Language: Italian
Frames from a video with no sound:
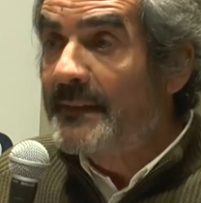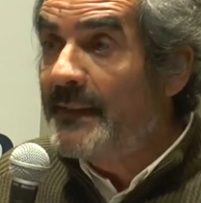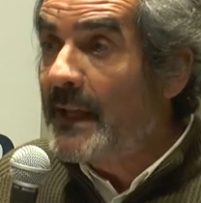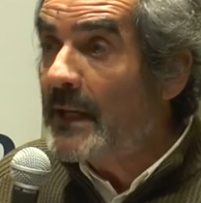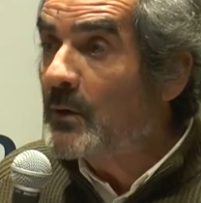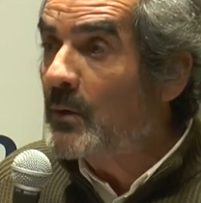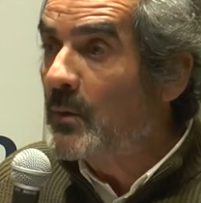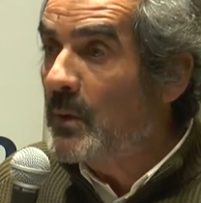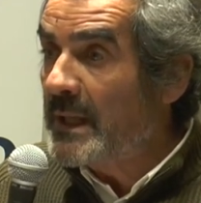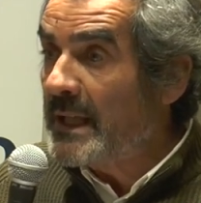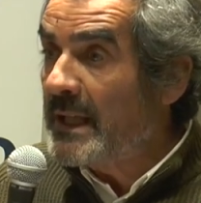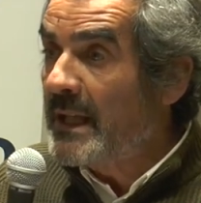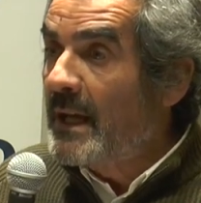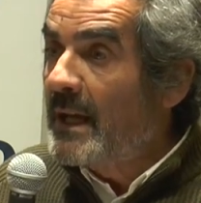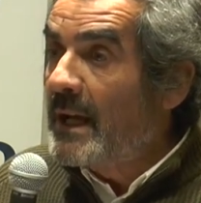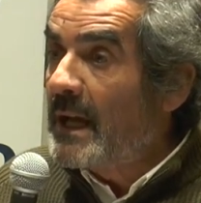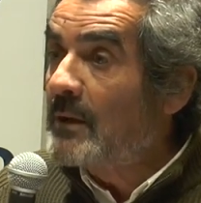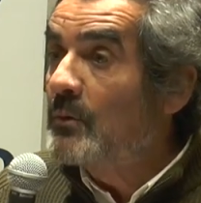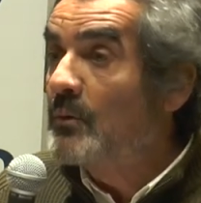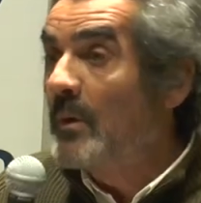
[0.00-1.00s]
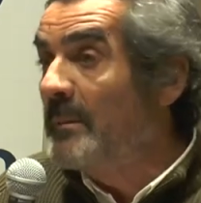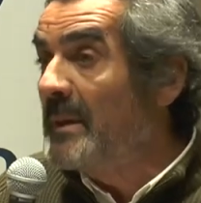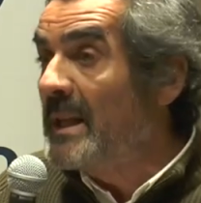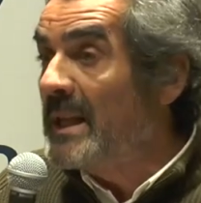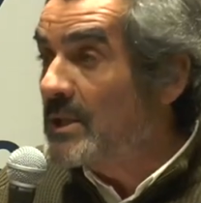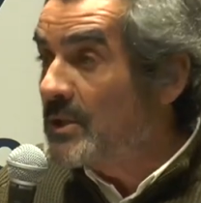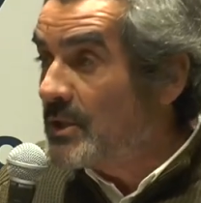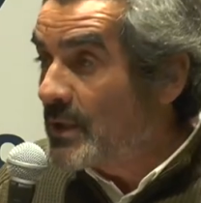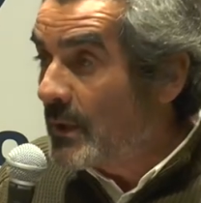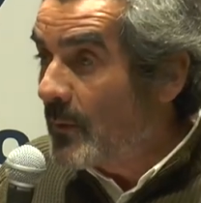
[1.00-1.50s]
da qui al
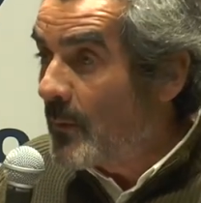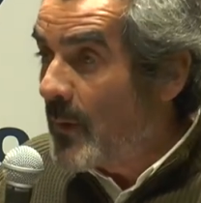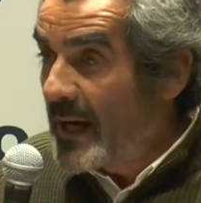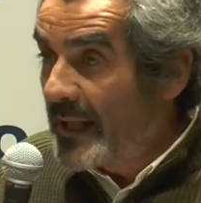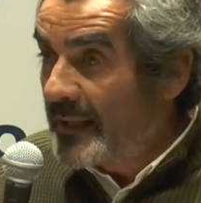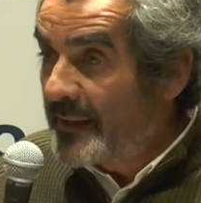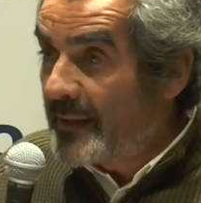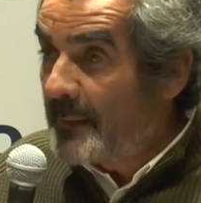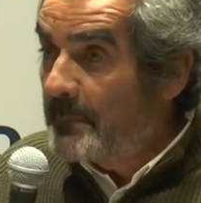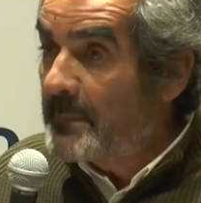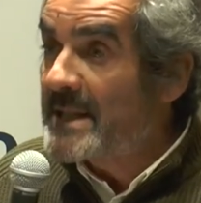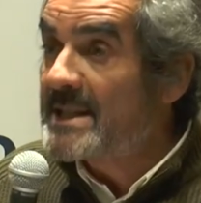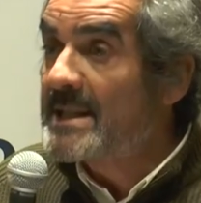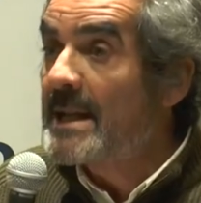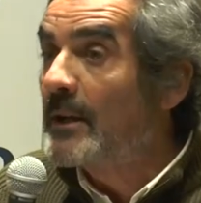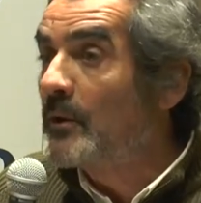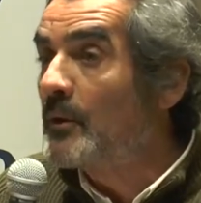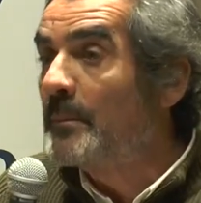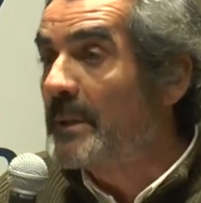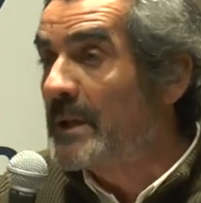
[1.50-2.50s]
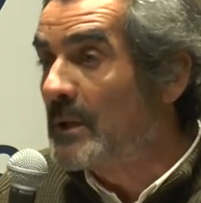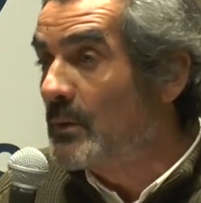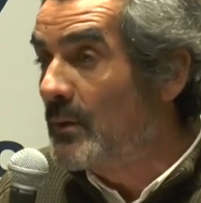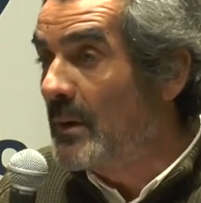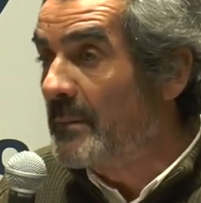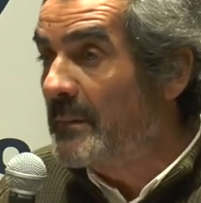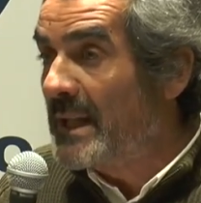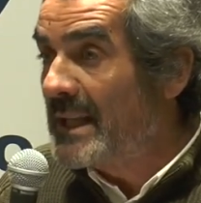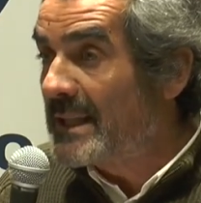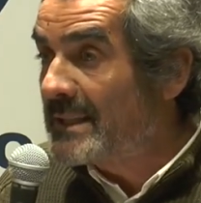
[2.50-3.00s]
2050, passando per il
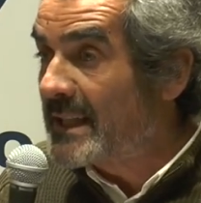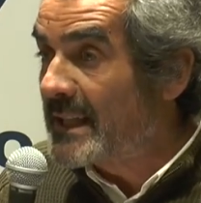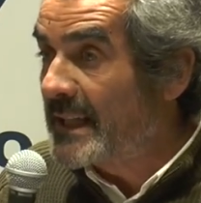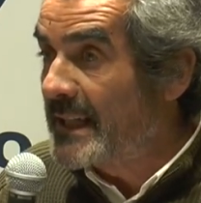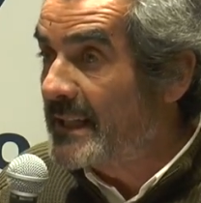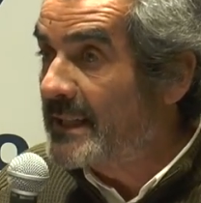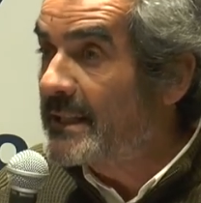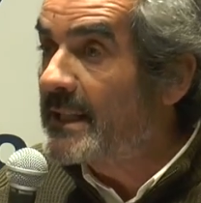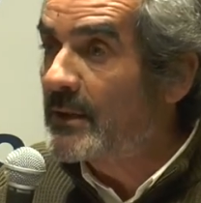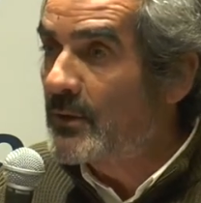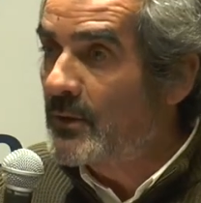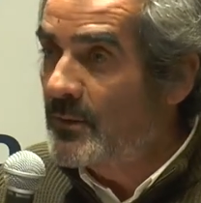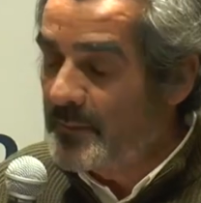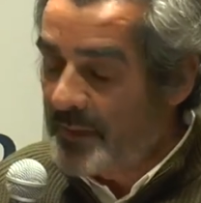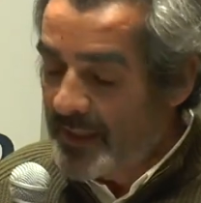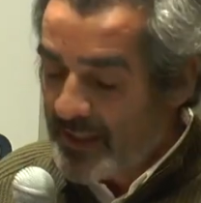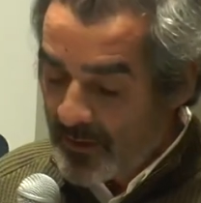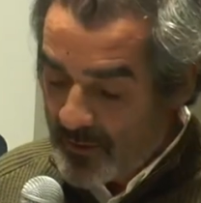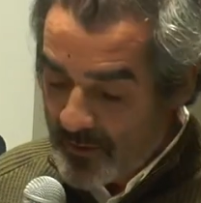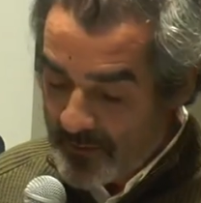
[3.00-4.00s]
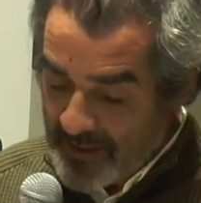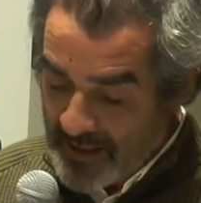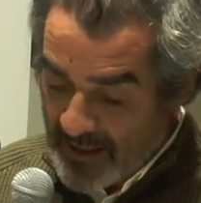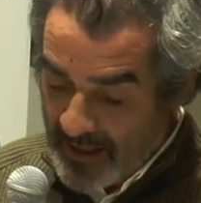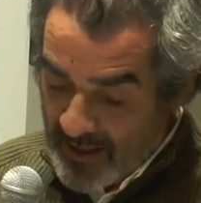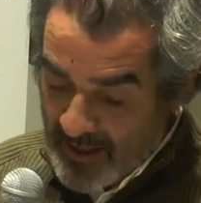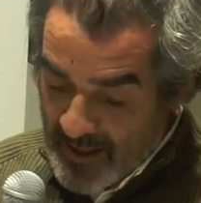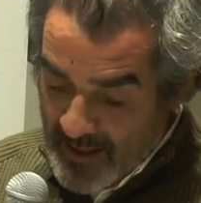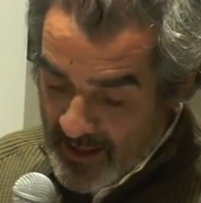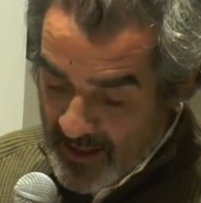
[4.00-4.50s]
2030 come,
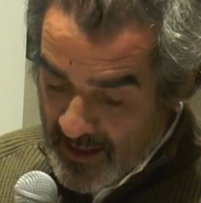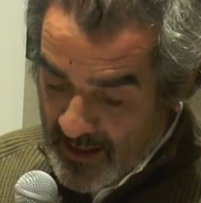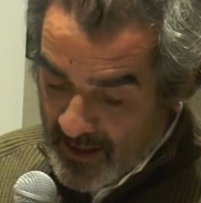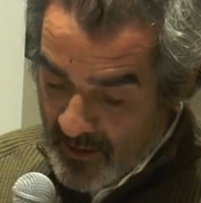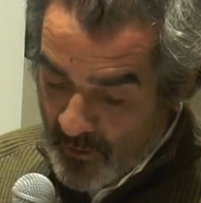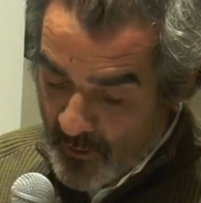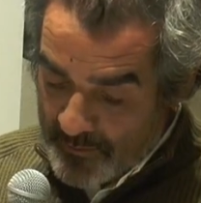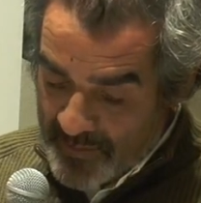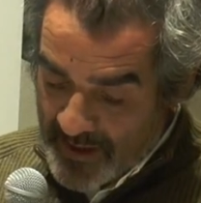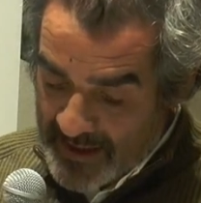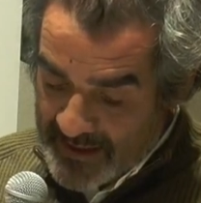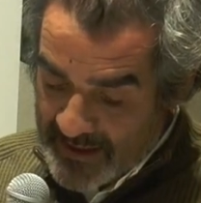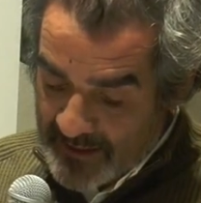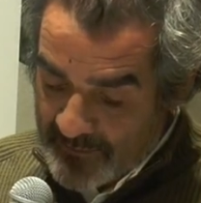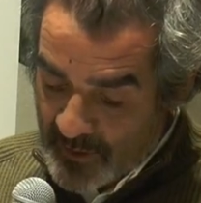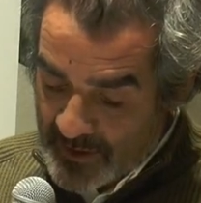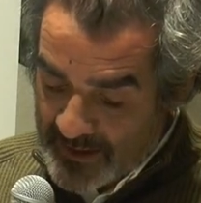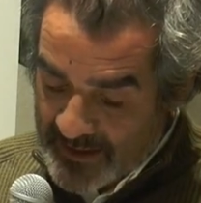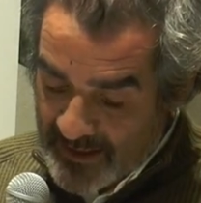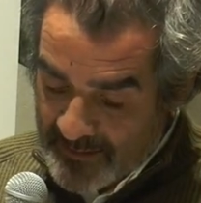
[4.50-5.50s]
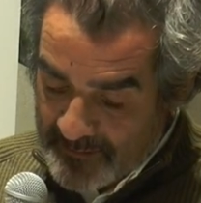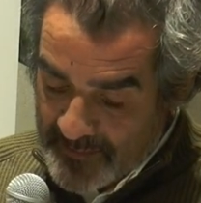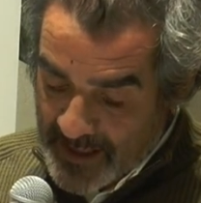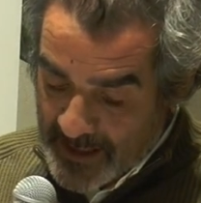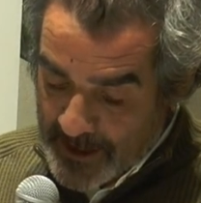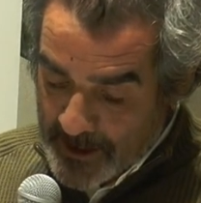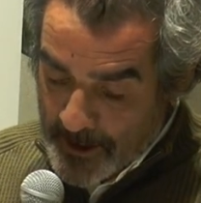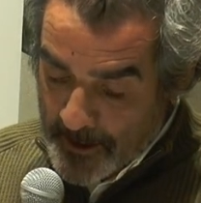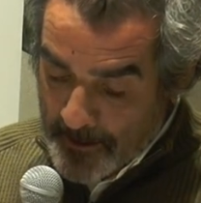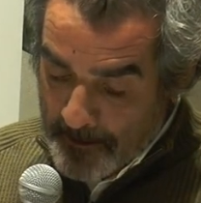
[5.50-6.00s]
come eh, obiettivo
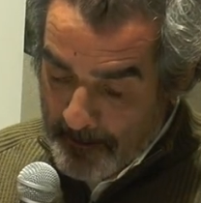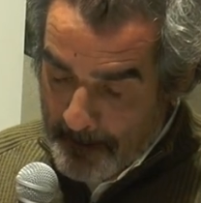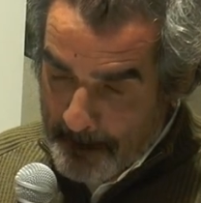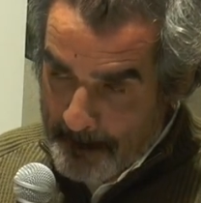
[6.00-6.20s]
intermedio.